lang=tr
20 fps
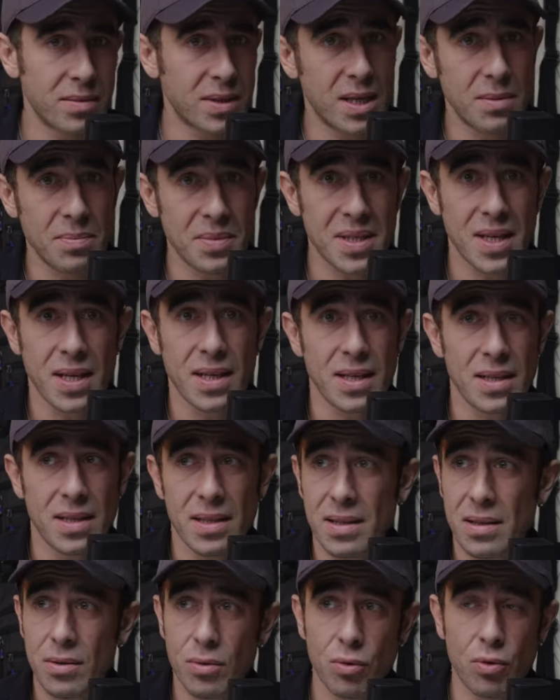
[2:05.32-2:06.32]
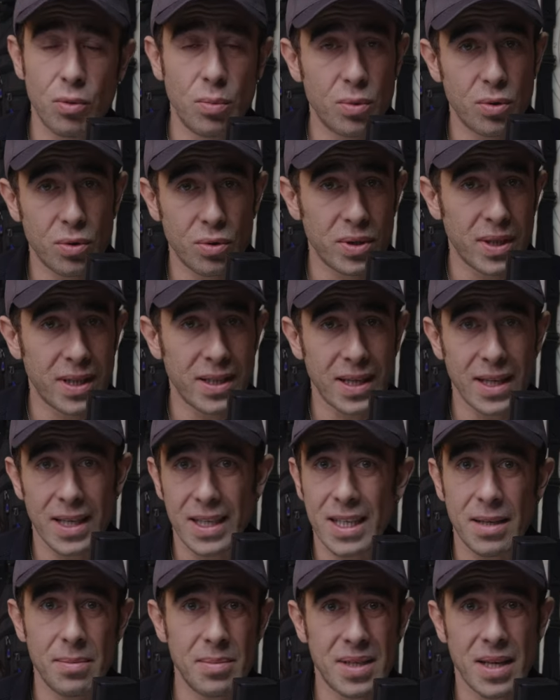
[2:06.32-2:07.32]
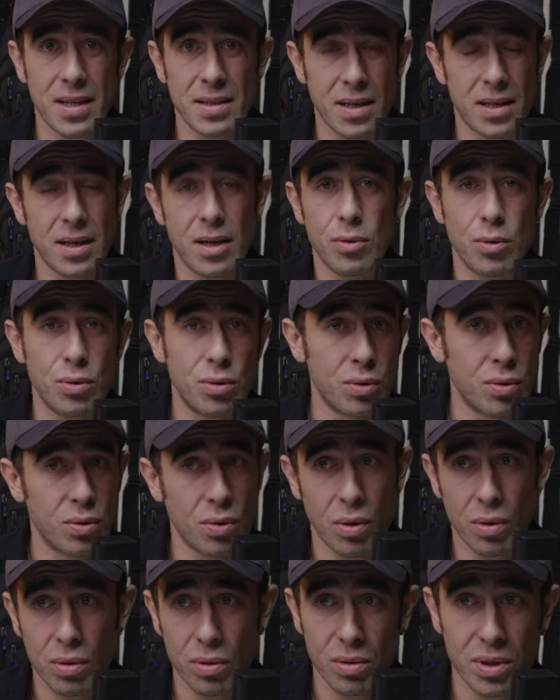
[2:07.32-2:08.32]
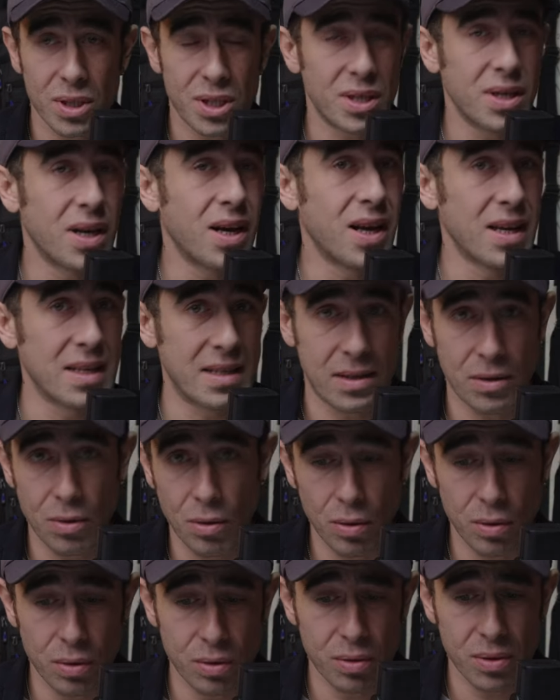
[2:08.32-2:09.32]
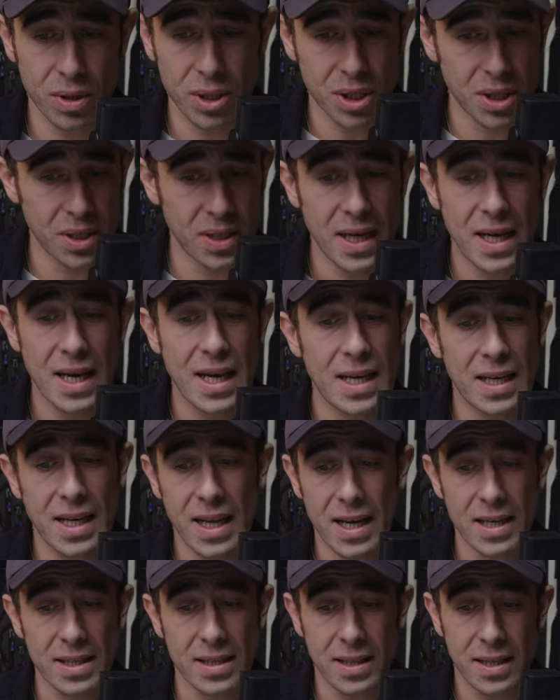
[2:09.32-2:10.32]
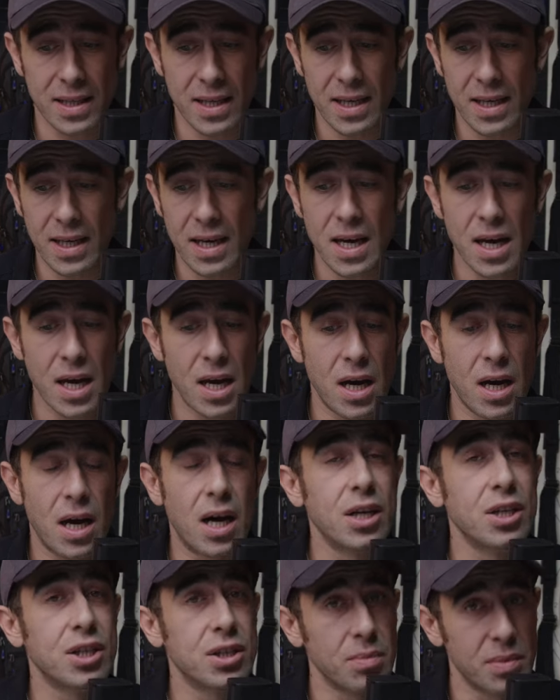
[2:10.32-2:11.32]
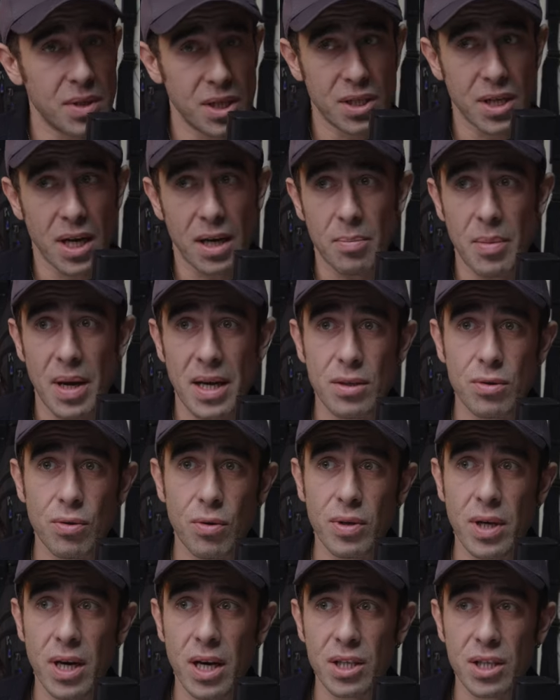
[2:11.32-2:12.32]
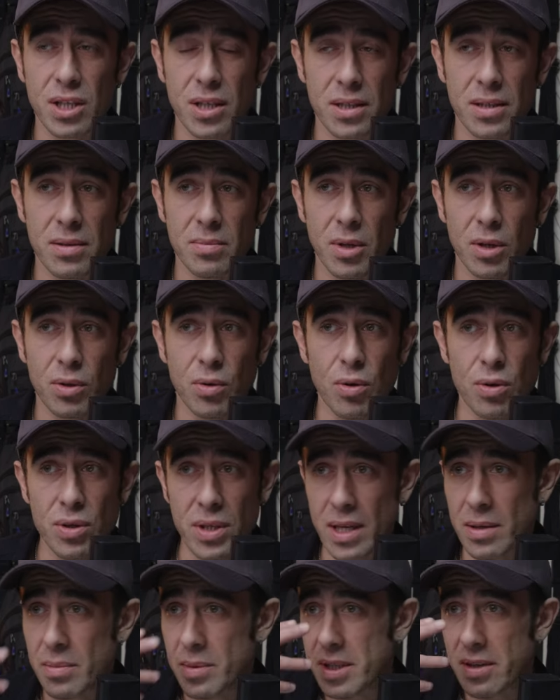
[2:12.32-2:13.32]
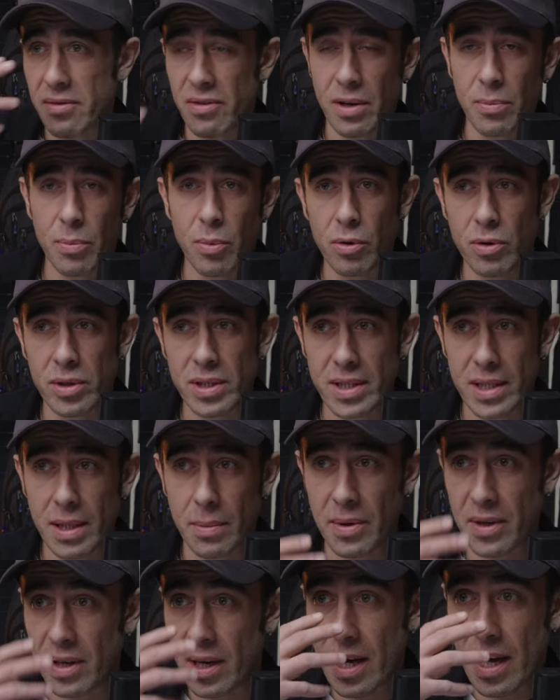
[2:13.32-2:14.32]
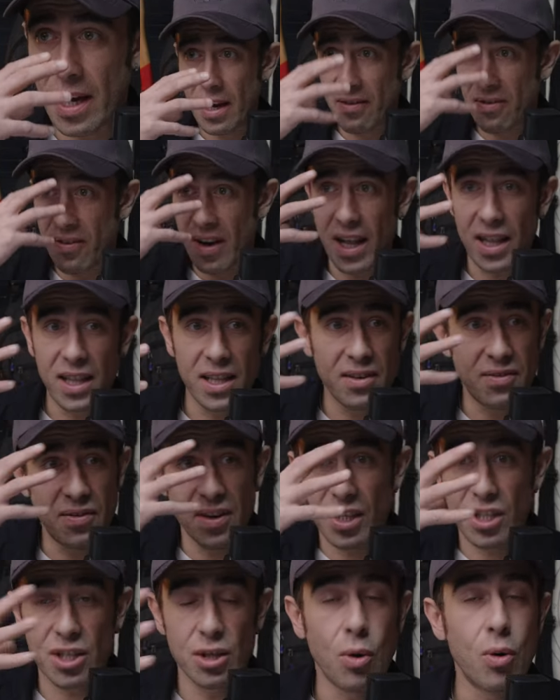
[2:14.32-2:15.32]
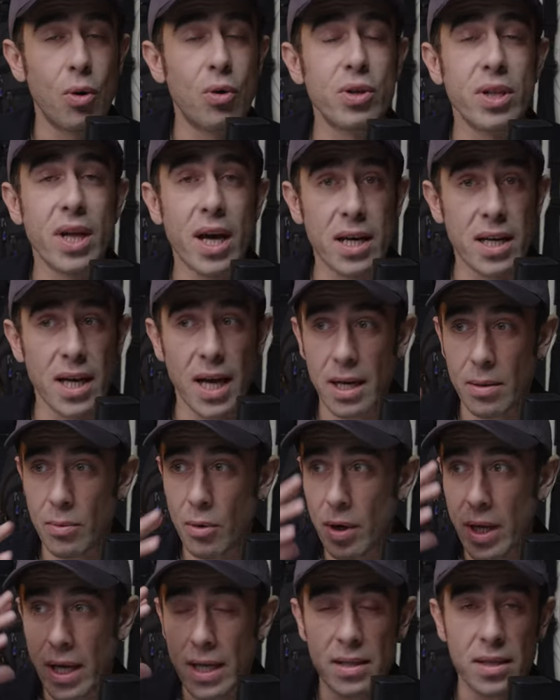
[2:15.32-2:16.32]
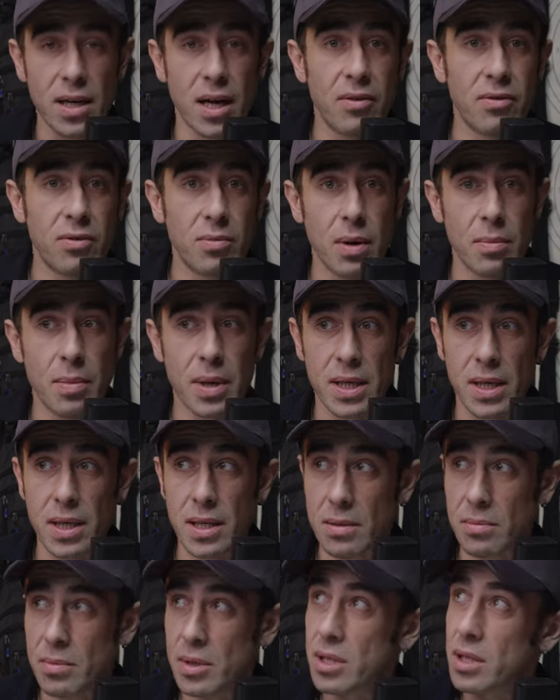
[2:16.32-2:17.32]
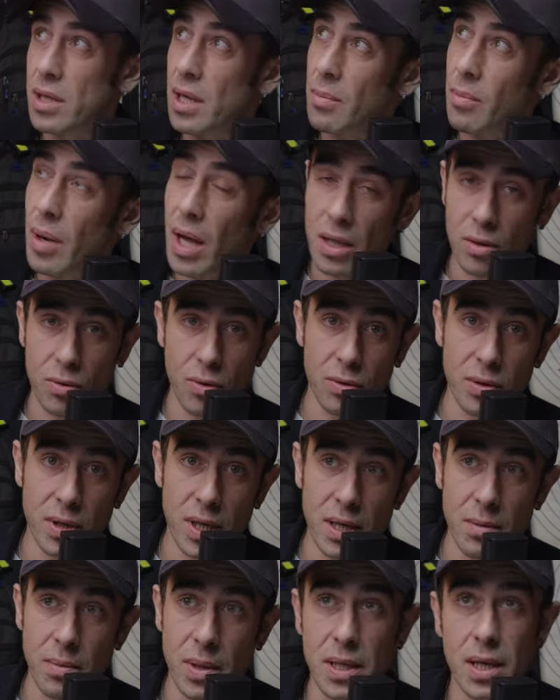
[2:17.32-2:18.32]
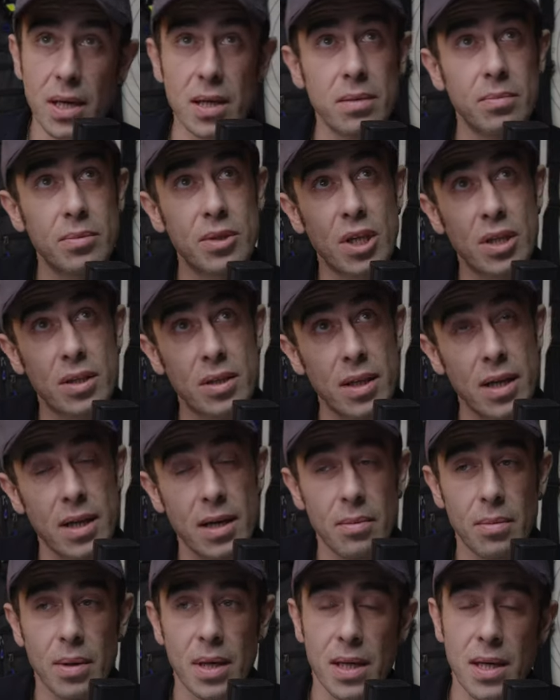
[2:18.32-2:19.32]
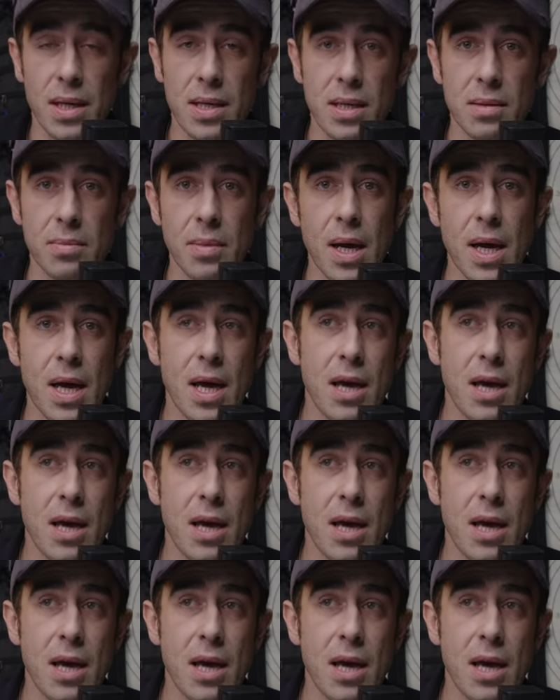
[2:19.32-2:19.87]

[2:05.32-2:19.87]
kimsenin umrunda değil. Kimse sana üzgün olduğun için, hasta olduğun için ne yazık ki acımayacak. Ben sokağa çıktığımda gözlerim sivil polis gibi feldir fecir oynar yani böyle etrafıma bakarım işte balkonlara bakarım çatılara bakarım.